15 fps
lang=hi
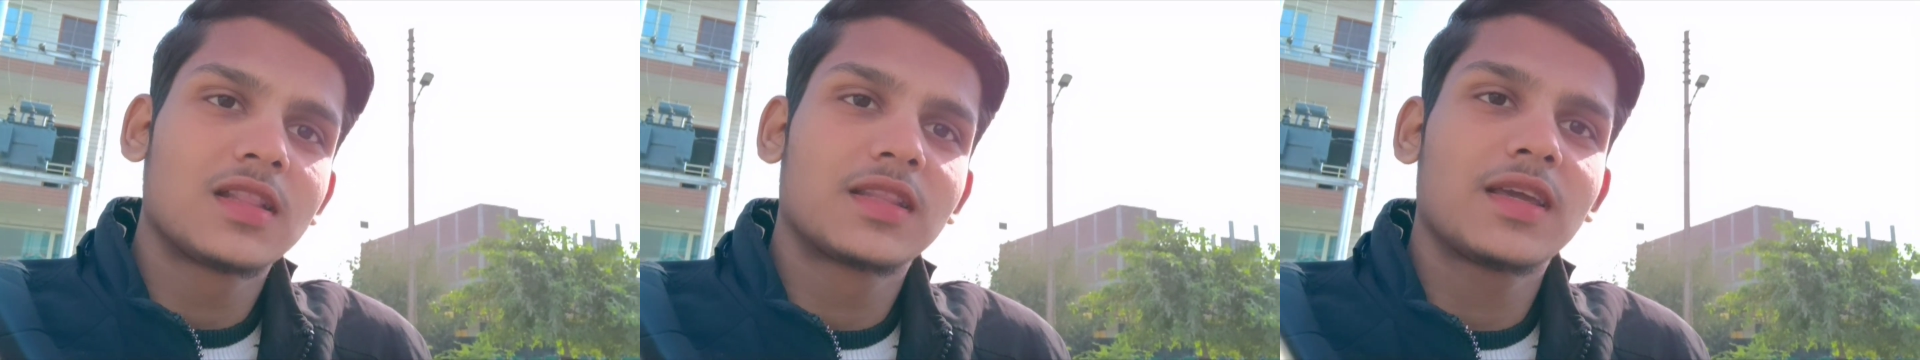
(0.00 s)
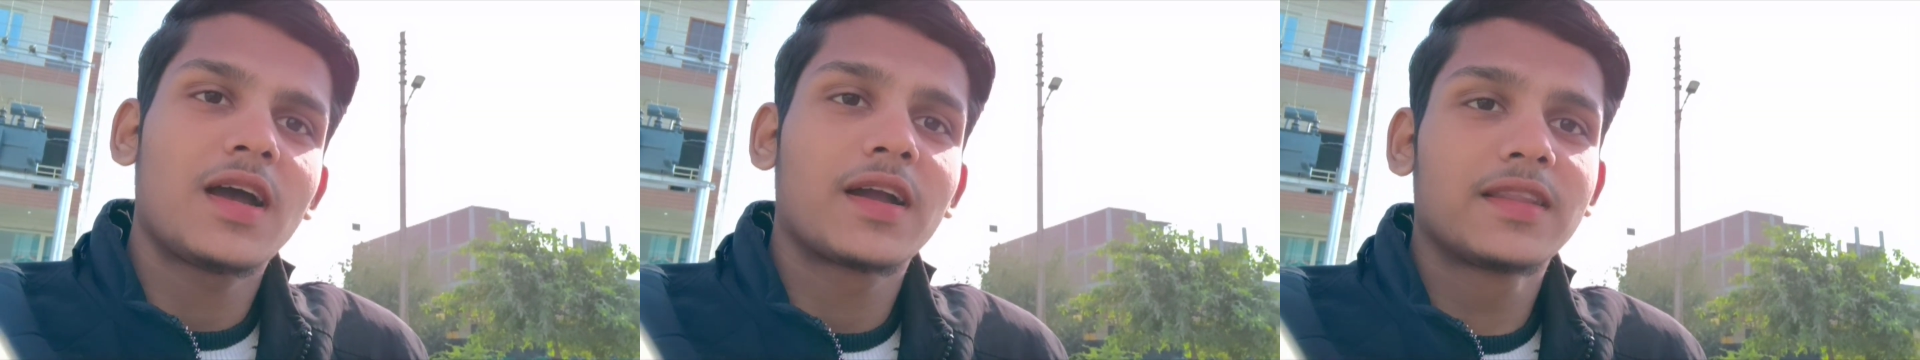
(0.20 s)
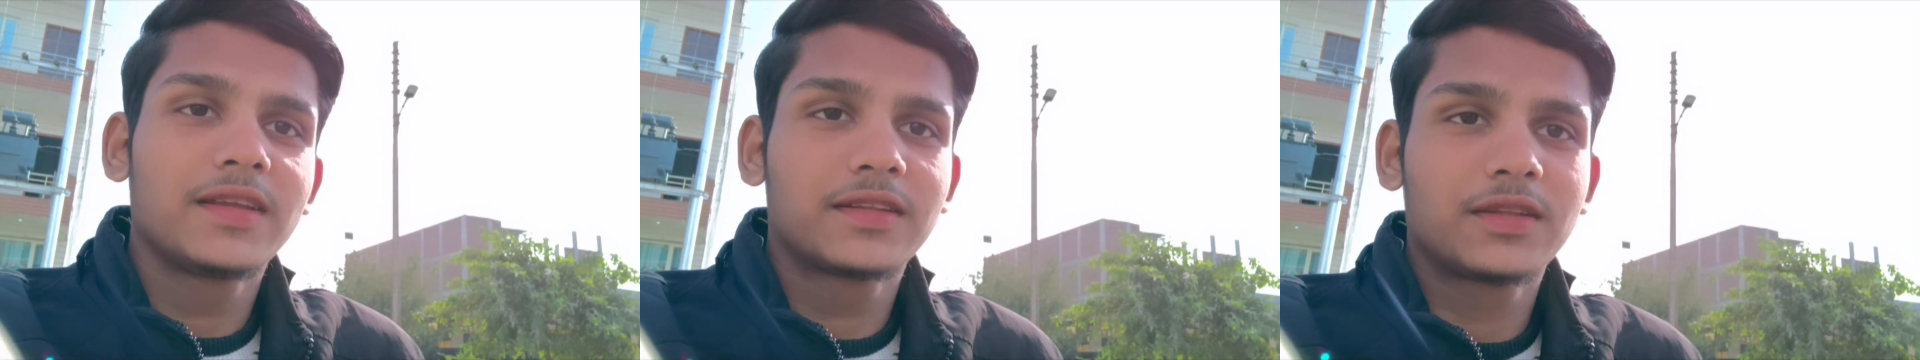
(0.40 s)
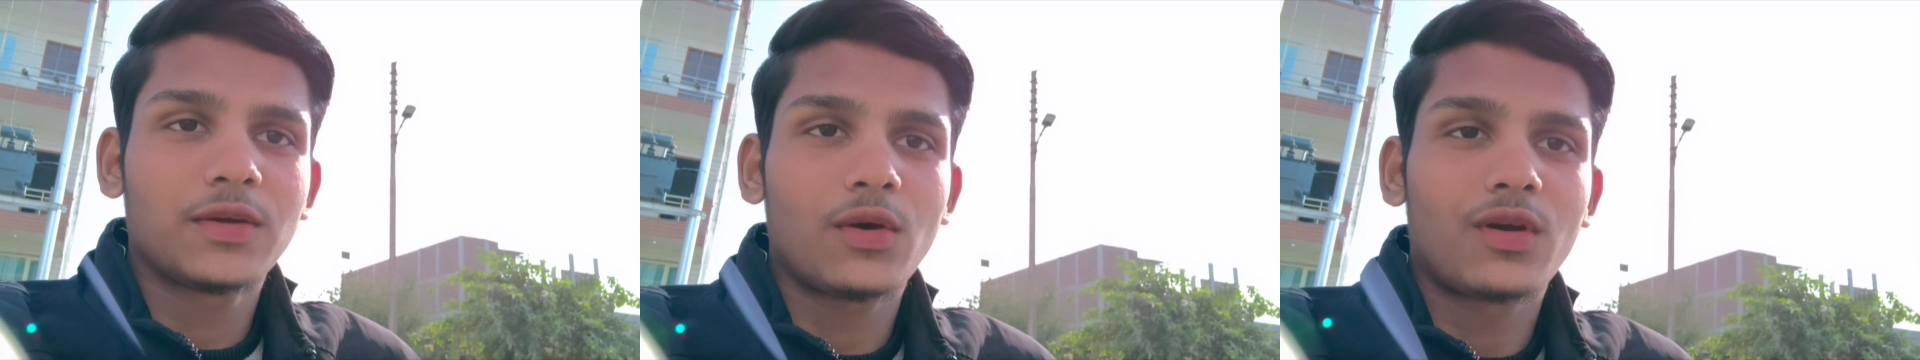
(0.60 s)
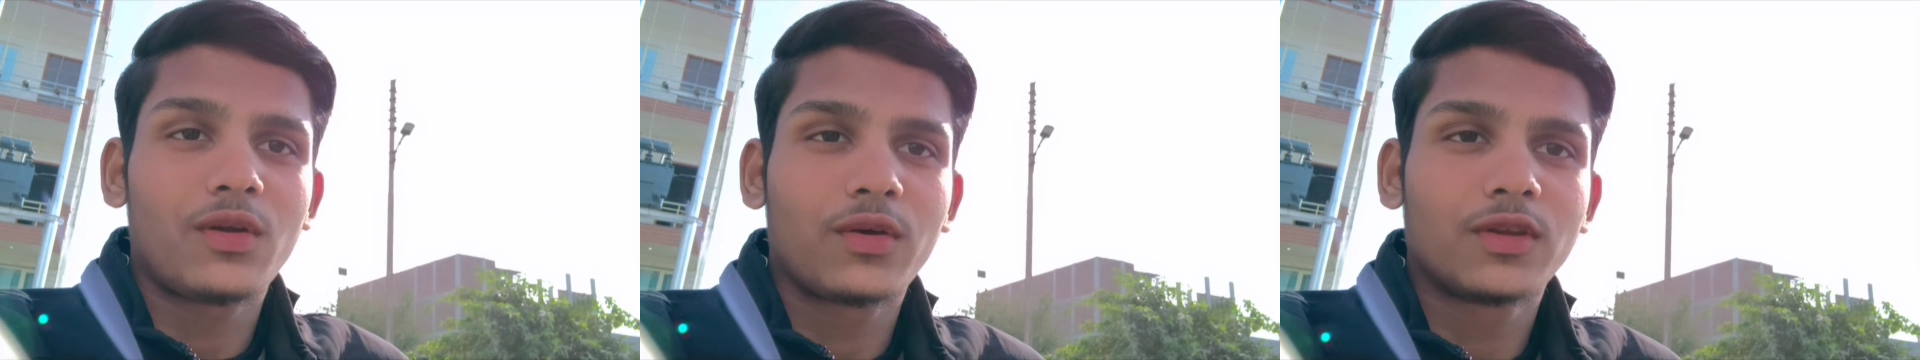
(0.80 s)
चलते हैं आगे देखते
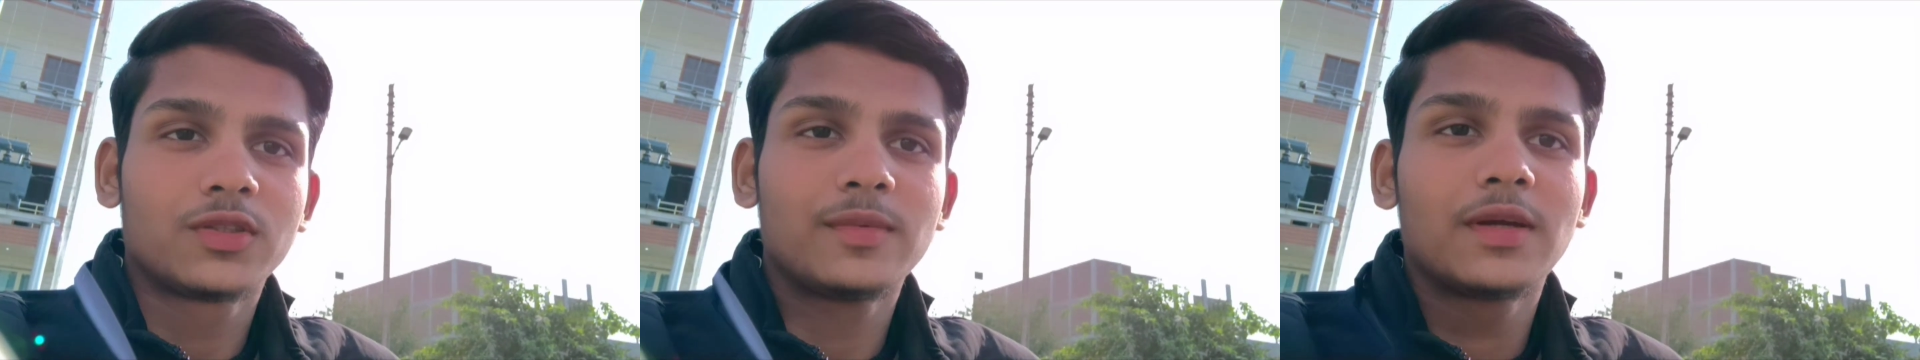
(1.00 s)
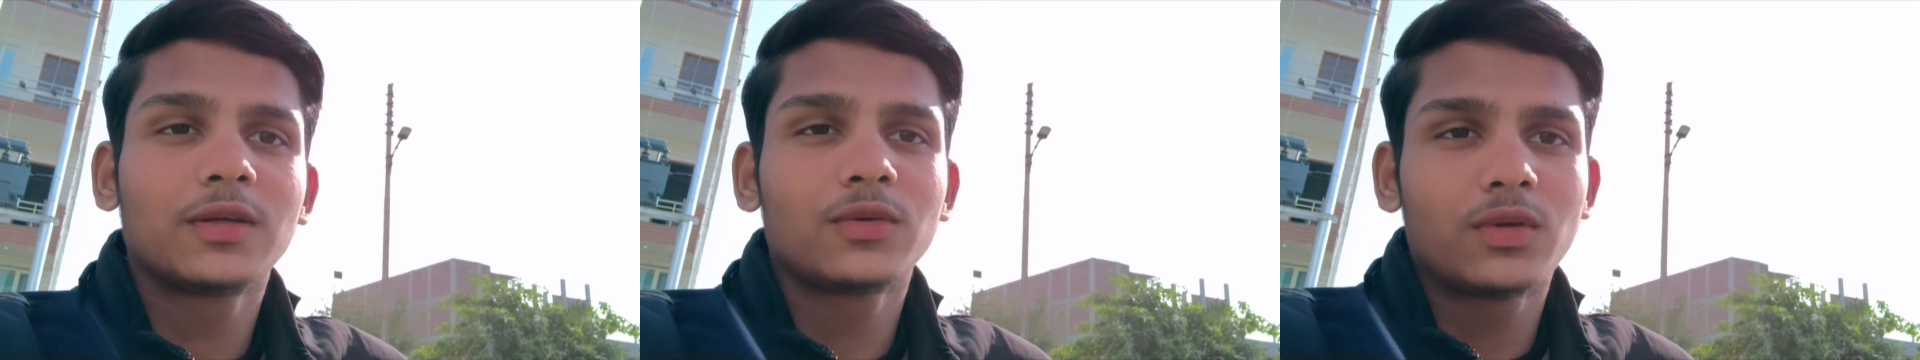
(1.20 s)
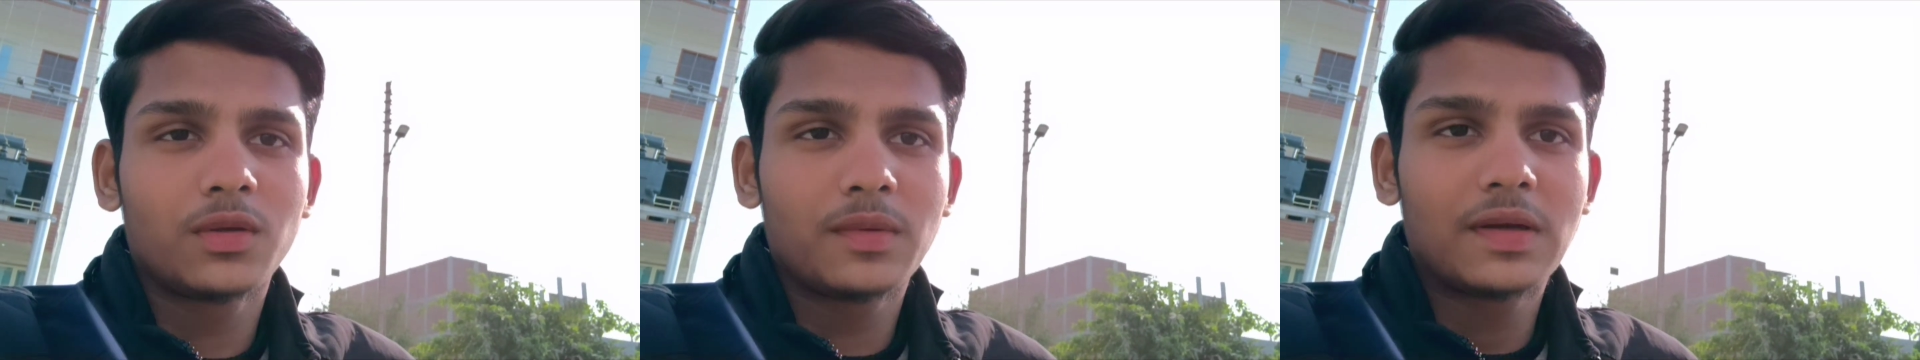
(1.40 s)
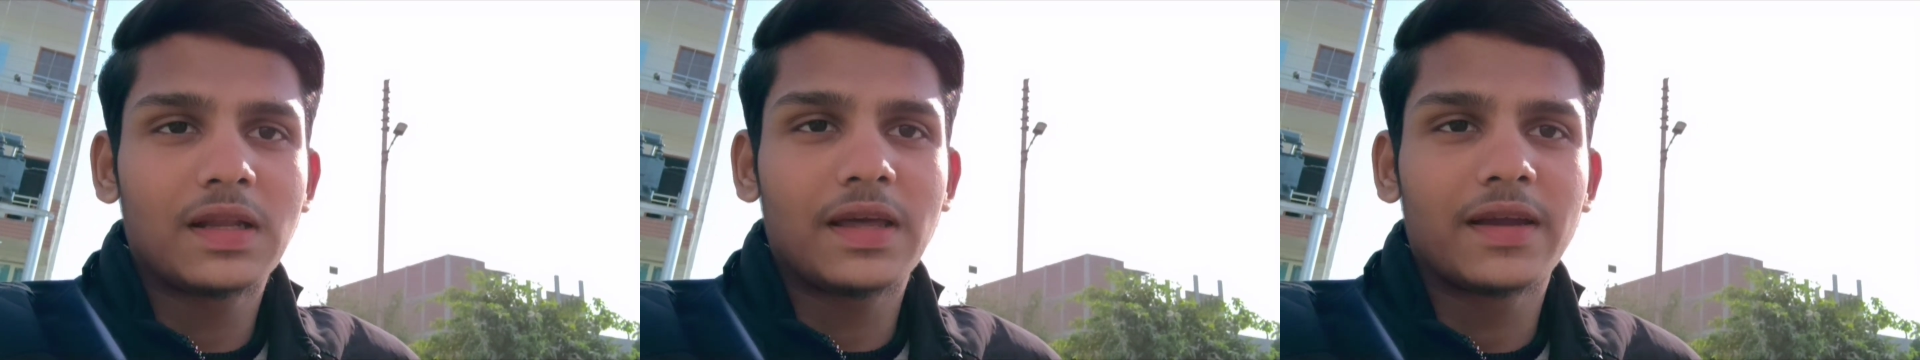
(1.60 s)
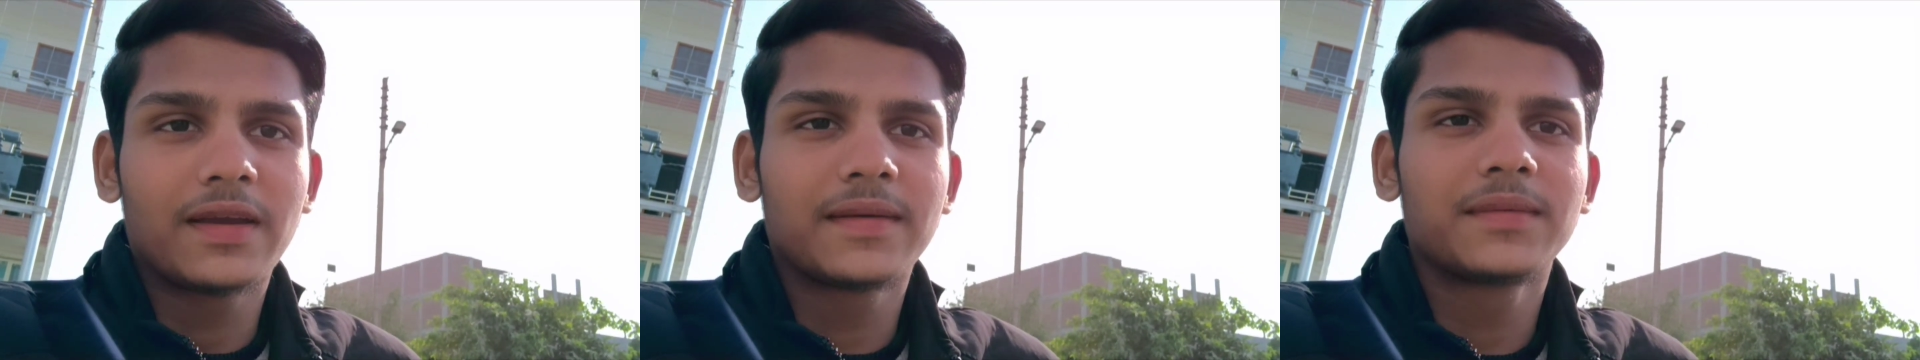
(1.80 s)
हैं और लोग इसमें भी उन्हें भी
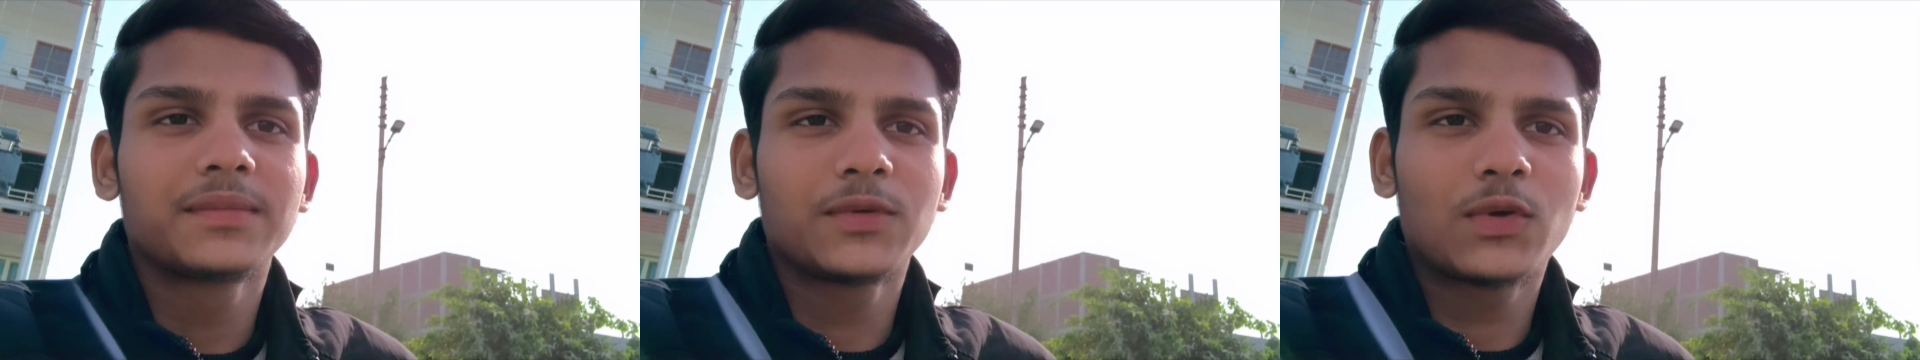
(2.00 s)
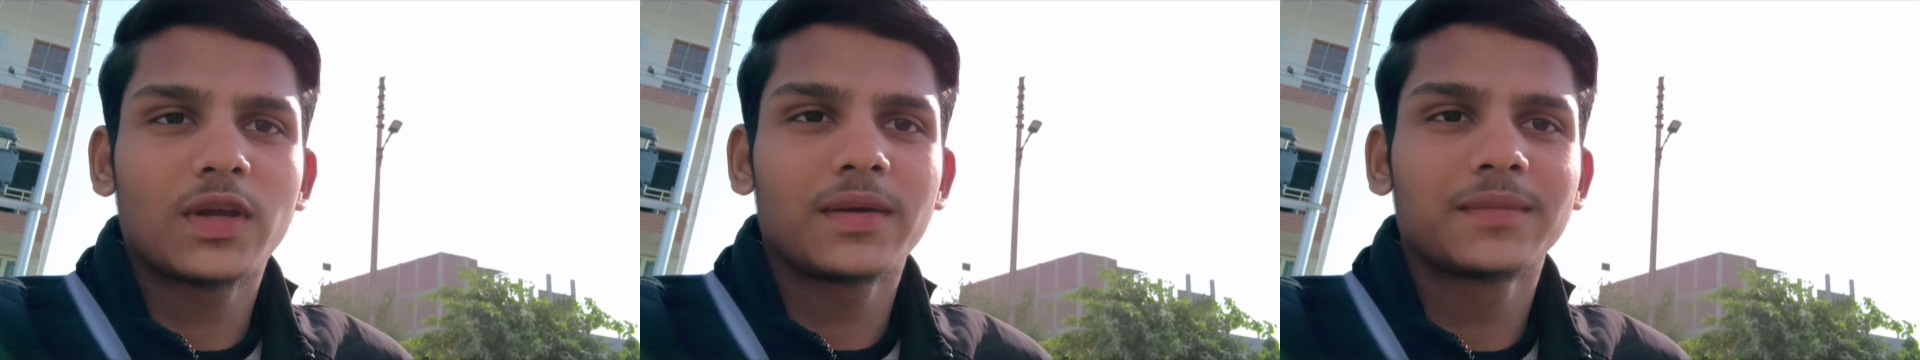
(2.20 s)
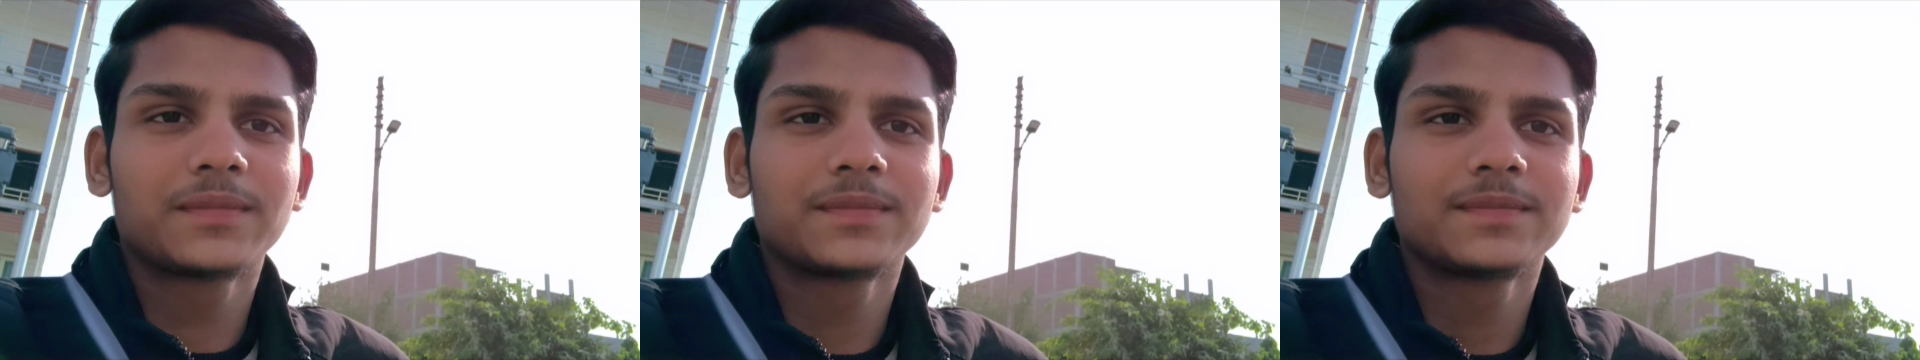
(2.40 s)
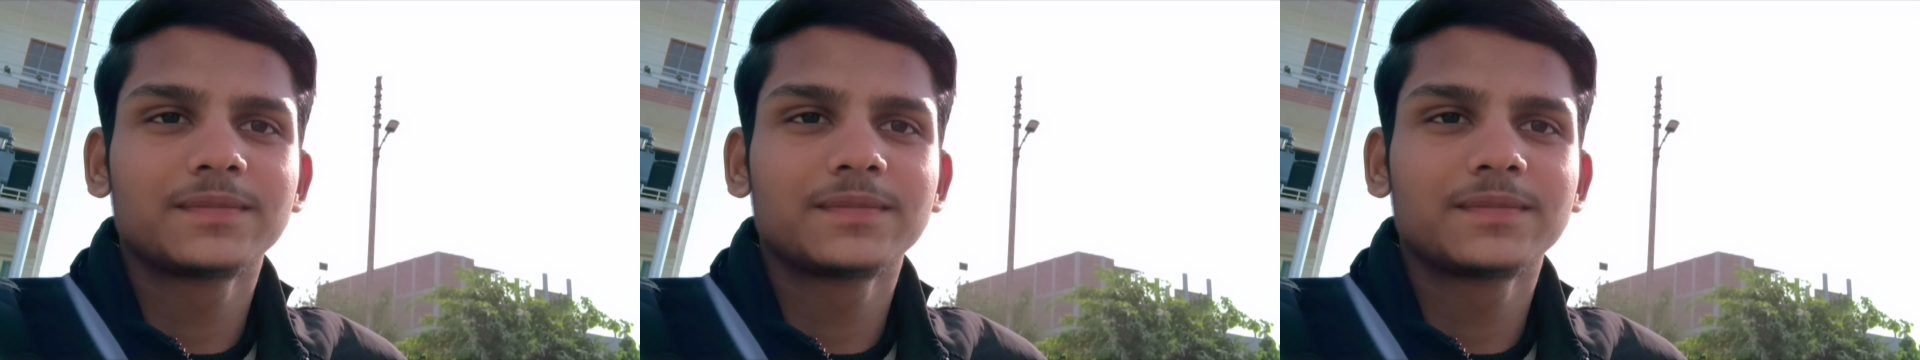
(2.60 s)
खिलाएंगे ओके